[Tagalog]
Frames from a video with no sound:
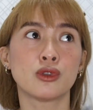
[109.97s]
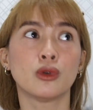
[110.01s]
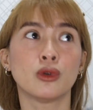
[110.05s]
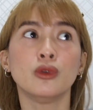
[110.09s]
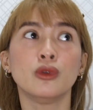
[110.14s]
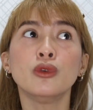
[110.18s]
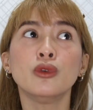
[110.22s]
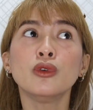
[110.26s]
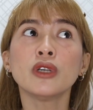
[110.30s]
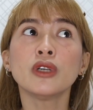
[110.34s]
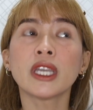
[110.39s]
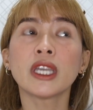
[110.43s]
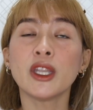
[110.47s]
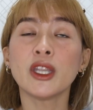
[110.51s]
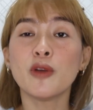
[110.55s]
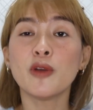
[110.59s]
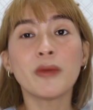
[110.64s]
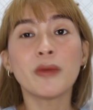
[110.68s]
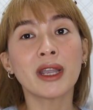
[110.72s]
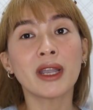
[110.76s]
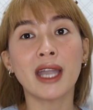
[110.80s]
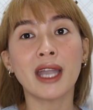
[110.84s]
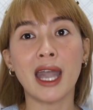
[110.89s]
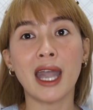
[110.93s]
So, nung
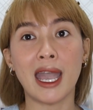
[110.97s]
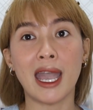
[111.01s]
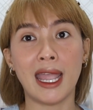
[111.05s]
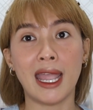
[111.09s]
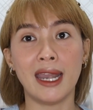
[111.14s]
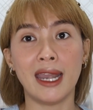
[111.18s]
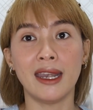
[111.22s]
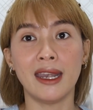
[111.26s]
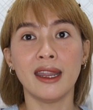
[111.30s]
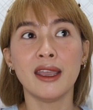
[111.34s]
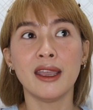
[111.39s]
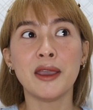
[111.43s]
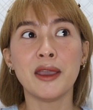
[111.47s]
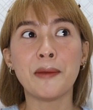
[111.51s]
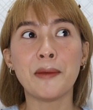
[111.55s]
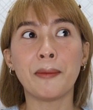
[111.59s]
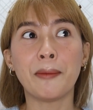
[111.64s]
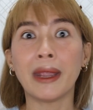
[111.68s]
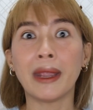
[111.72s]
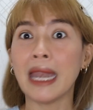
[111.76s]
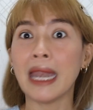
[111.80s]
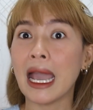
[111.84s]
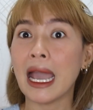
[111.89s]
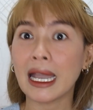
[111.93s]
kinamagahan,
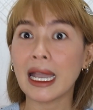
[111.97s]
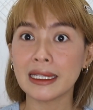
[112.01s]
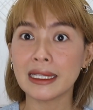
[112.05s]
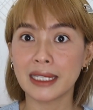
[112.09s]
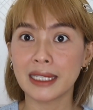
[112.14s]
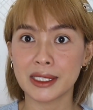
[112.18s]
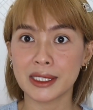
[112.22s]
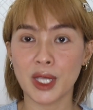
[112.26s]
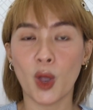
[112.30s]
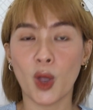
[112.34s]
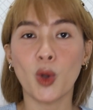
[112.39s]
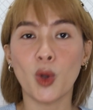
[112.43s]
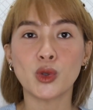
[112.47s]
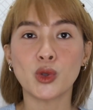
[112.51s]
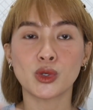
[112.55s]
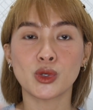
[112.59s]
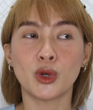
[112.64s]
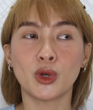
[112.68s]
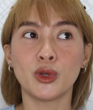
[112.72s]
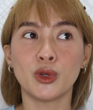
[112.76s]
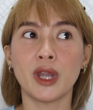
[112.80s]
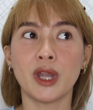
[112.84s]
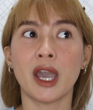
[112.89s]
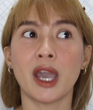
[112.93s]
may lakad kasi ako.
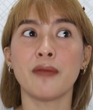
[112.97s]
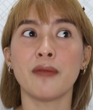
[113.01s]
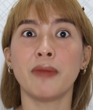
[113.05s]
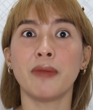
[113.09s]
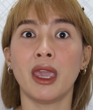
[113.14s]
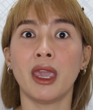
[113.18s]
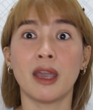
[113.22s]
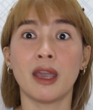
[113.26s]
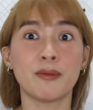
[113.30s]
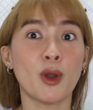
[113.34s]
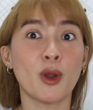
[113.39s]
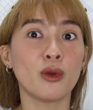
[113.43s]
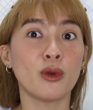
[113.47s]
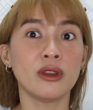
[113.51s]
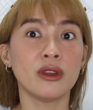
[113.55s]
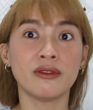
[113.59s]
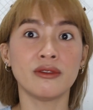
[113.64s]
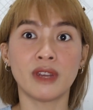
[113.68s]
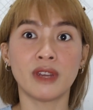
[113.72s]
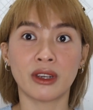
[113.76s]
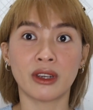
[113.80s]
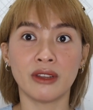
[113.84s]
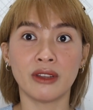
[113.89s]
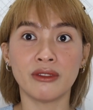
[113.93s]
So, naka-makeup ako
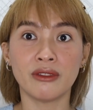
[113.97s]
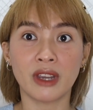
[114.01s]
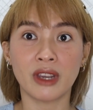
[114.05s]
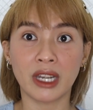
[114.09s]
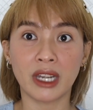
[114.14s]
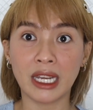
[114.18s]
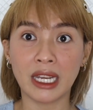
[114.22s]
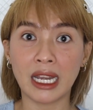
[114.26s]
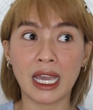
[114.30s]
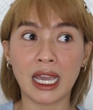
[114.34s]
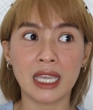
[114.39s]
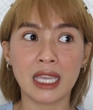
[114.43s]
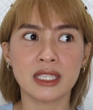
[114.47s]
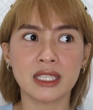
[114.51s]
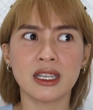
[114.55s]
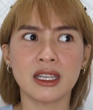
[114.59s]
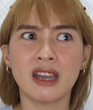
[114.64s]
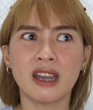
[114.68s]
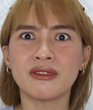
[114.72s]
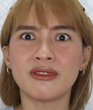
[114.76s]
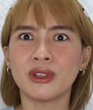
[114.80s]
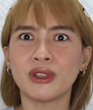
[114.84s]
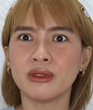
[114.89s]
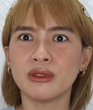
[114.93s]
ng very, very light.
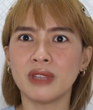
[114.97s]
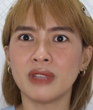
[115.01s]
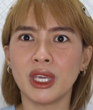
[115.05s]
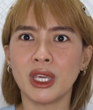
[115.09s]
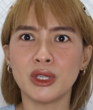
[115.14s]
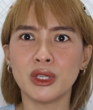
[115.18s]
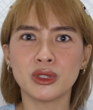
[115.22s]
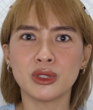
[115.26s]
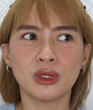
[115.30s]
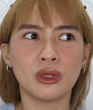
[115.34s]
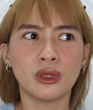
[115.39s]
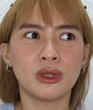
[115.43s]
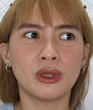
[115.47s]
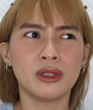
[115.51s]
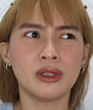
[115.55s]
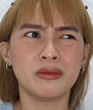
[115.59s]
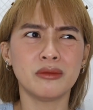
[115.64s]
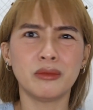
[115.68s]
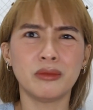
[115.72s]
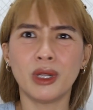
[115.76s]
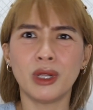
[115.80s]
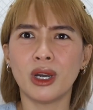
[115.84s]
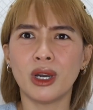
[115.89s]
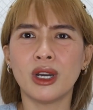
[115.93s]
Saka
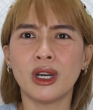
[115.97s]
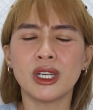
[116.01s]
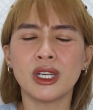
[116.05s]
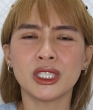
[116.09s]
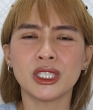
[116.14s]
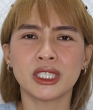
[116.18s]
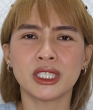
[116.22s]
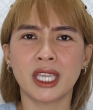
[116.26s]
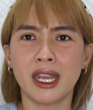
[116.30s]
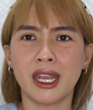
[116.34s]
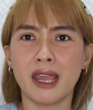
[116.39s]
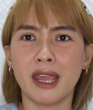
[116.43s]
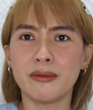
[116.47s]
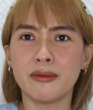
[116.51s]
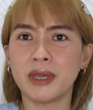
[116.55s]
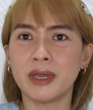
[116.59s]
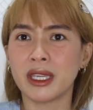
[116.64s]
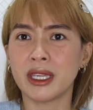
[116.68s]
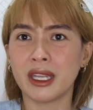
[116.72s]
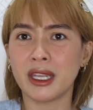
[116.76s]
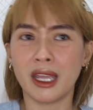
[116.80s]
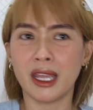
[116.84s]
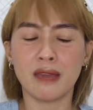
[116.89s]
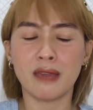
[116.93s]
foundation, blush,
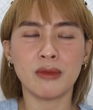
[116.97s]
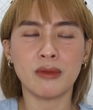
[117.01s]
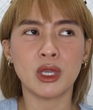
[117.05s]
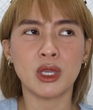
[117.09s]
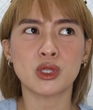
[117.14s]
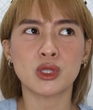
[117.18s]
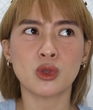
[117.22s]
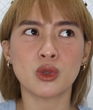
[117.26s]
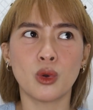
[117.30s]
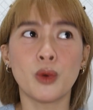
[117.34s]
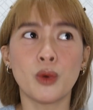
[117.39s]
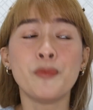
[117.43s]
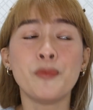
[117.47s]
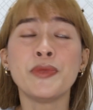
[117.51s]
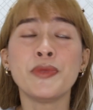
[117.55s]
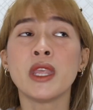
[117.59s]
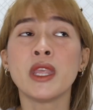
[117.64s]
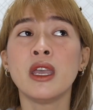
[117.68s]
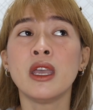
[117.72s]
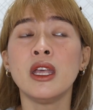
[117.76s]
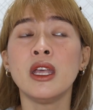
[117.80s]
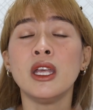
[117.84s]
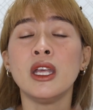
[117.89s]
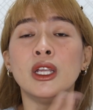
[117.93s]
kineme, kineme. So,
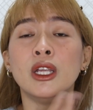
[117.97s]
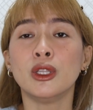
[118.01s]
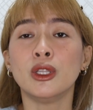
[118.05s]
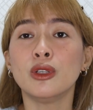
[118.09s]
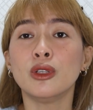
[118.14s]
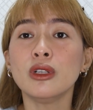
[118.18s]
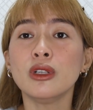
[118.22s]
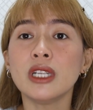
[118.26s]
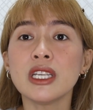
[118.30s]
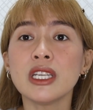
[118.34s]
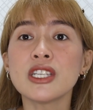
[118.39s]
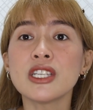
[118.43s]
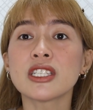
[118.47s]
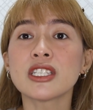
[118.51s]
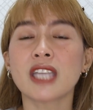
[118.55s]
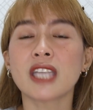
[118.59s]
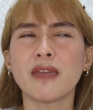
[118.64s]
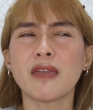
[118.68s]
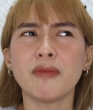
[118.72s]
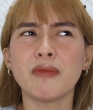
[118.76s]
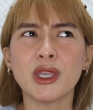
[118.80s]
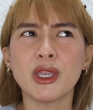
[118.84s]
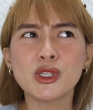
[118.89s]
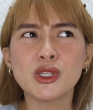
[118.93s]
nung
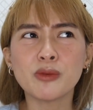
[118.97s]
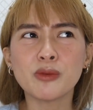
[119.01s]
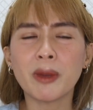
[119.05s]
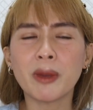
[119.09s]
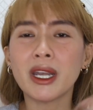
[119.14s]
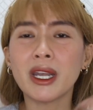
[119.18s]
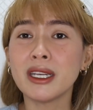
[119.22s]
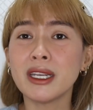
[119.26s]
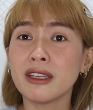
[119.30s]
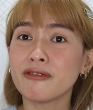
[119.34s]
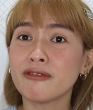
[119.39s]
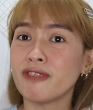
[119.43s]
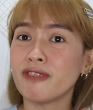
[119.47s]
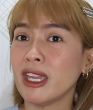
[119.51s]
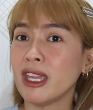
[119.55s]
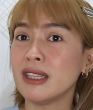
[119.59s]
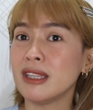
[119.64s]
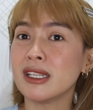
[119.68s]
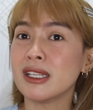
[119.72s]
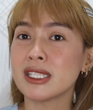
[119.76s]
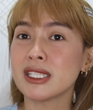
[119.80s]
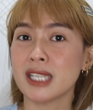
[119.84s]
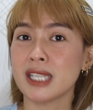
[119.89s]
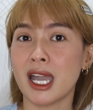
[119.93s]
lunchtime, medyo parang
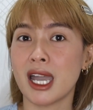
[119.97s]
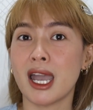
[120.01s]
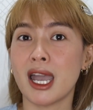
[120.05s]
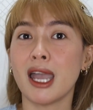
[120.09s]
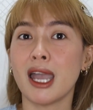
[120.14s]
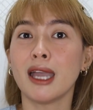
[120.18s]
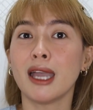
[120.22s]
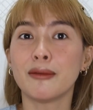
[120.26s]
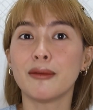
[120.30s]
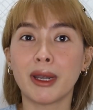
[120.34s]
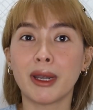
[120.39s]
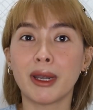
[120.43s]
nag-fade na siya.